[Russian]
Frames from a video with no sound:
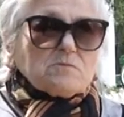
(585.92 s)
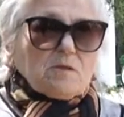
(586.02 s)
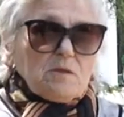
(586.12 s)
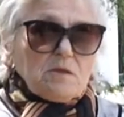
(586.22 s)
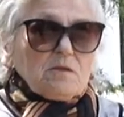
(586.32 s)

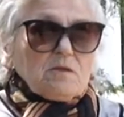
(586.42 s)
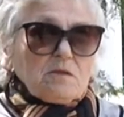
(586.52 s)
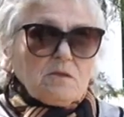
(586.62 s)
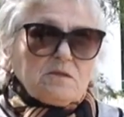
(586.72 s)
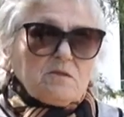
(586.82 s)
и
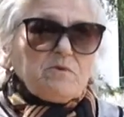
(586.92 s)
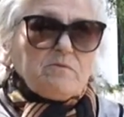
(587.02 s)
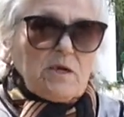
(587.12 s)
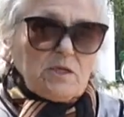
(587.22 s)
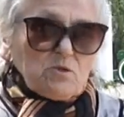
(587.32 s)
э,
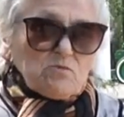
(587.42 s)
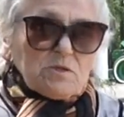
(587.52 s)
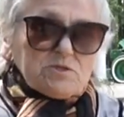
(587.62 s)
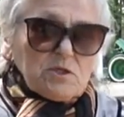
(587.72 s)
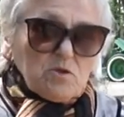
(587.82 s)
набивали
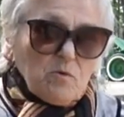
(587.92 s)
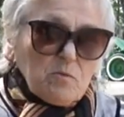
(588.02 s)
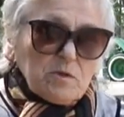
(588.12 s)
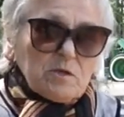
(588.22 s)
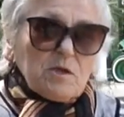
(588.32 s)
туда
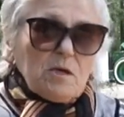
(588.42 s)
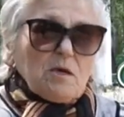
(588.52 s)
соломы,